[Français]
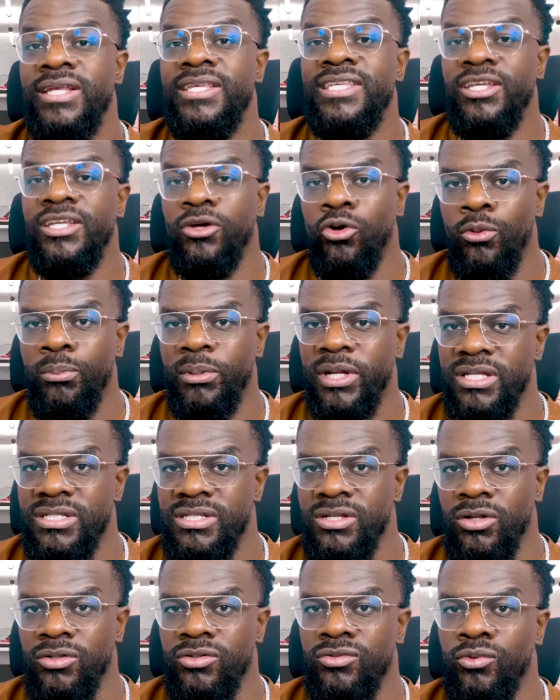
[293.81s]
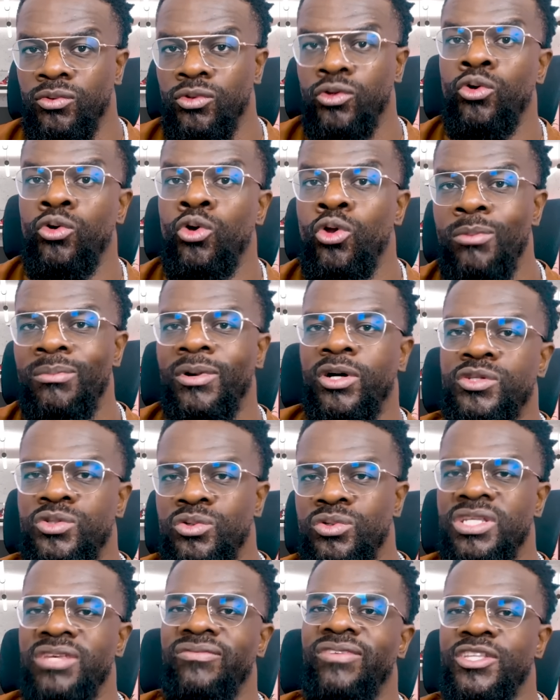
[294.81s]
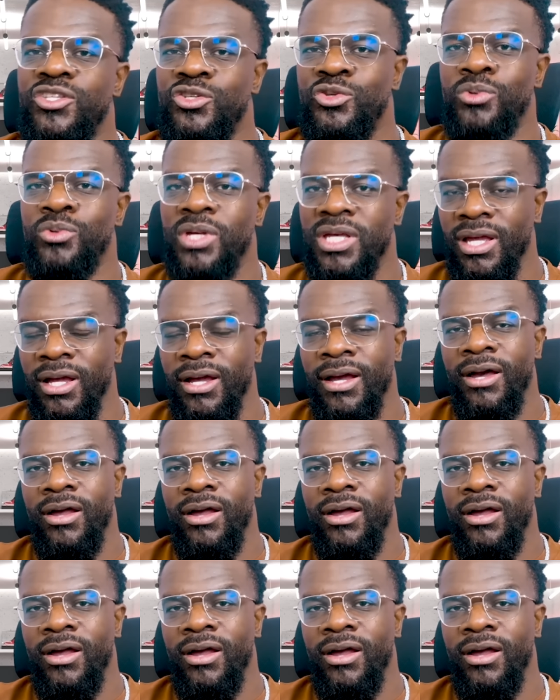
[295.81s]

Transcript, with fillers: qui représente donc le morceau qui va tuer